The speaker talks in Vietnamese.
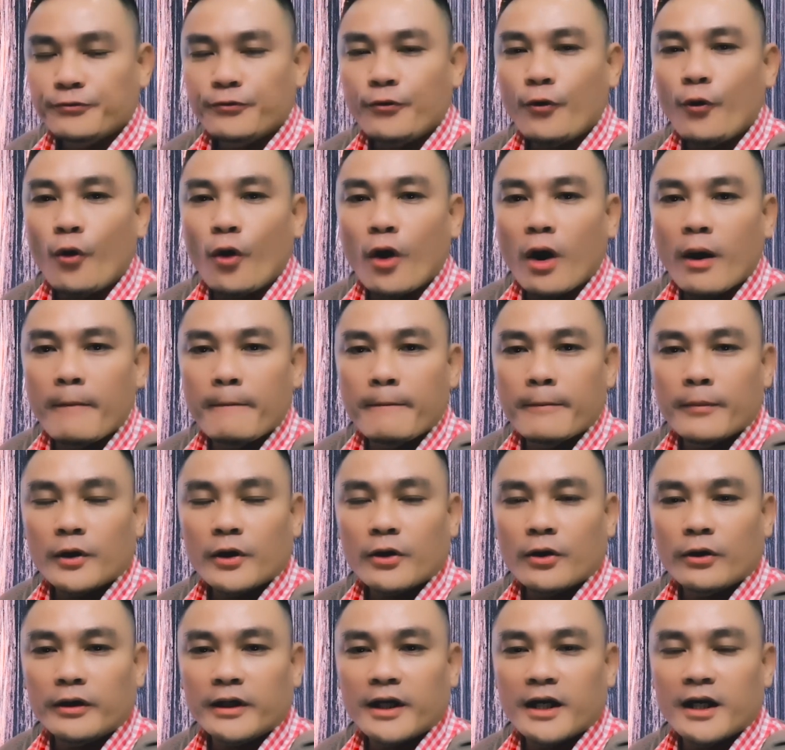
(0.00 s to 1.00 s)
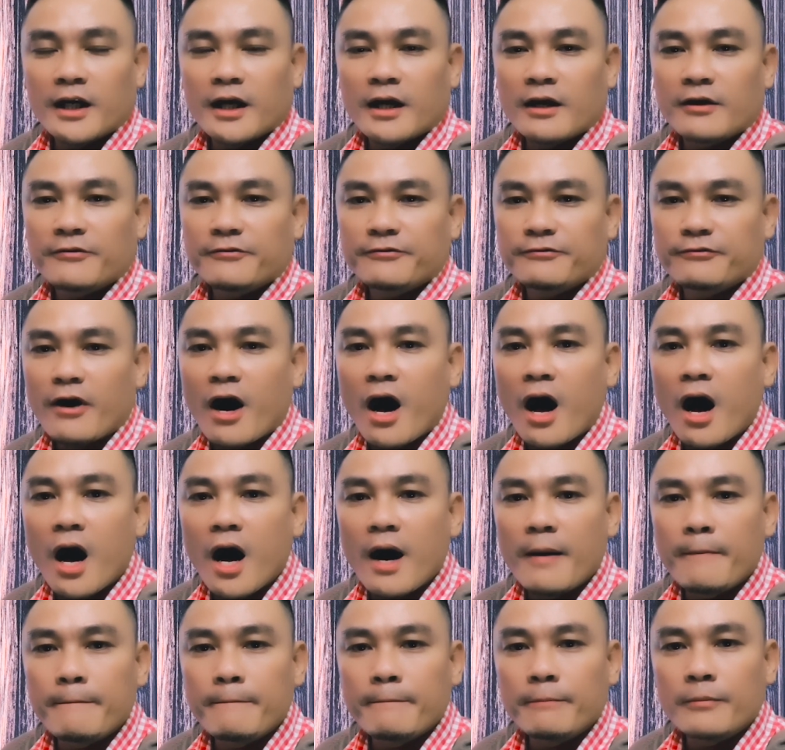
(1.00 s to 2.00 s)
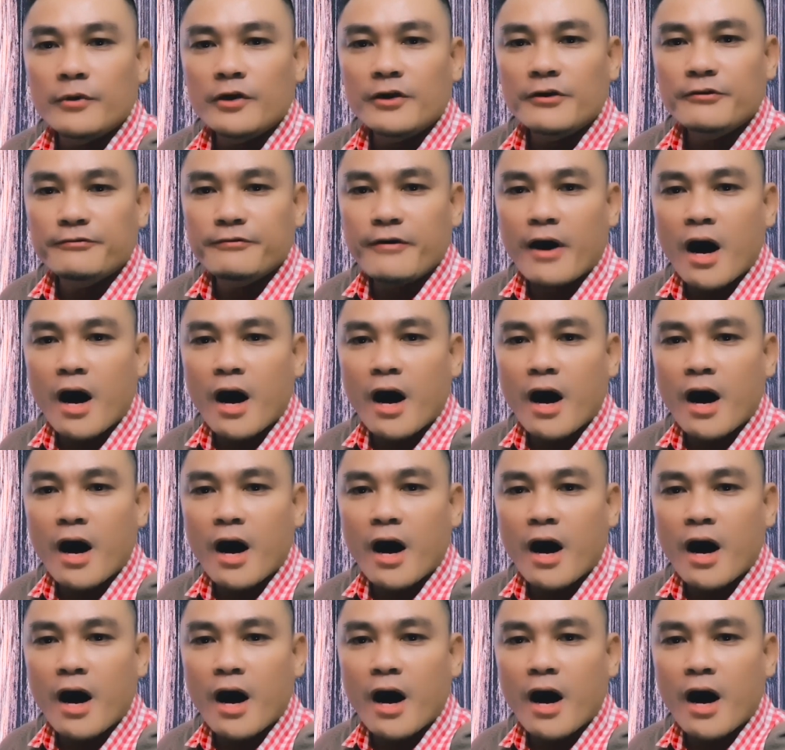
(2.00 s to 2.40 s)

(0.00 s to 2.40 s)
Form. Còn này là form.